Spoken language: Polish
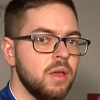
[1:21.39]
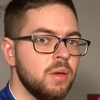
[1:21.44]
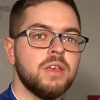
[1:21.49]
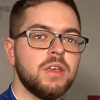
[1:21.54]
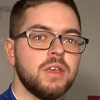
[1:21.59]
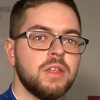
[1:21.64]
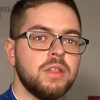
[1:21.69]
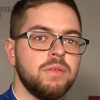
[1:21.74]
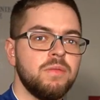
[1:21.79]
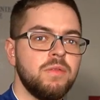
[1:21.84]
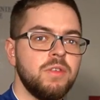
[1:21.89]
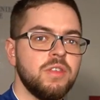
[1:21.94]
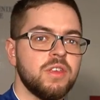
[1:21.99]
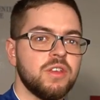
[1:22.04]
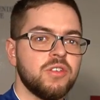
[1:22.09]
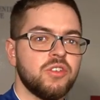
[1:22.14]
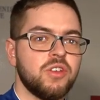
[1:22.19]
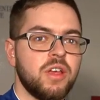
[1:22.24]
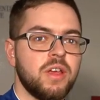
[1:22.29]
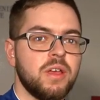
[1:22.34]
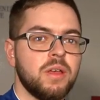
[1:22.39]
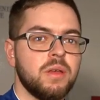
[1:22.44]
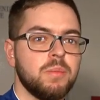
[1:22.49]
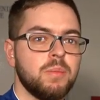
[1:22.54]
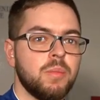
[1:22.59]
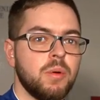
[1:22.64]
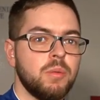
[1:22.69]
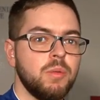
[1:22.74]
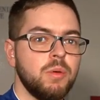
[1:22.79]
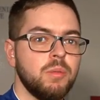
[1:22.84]
I kiedy widzę, że
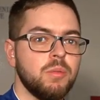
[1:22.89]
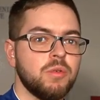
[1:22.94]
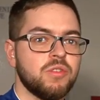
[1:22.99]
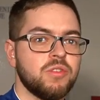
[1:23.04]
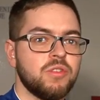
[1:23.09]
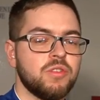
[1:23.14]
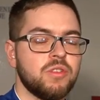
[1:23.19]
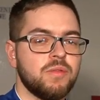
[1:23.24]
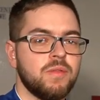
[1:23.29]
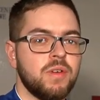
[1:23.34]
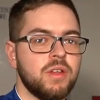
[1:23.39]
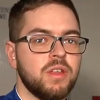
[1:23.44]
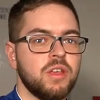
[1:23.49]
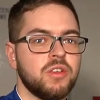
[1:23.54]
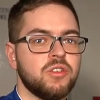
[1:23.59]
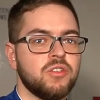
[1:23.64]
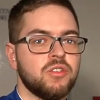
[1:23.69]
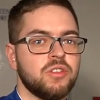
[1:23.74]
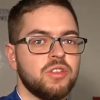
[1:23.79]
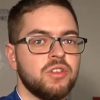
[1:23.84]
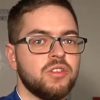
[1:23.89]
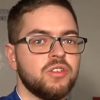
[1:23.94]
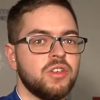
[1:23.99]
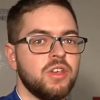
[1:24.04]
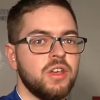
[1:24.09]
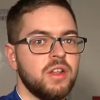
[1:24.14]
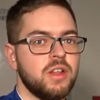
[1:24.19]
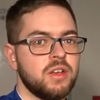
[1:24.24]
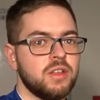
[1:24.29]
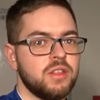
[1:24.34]
pomimo stosowania
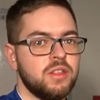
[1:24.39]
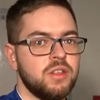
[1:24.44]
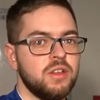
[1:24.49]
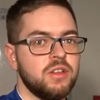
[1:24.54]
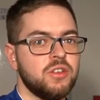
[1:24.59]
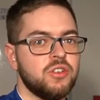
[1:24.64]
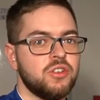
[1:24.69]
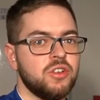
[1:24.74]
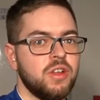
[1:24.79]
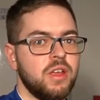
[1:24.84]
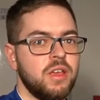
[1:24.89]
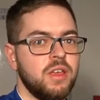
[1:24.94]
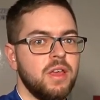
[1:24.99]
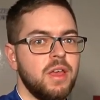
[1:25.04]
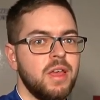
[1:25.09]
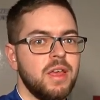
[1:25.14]
szczoteczki elektrycznej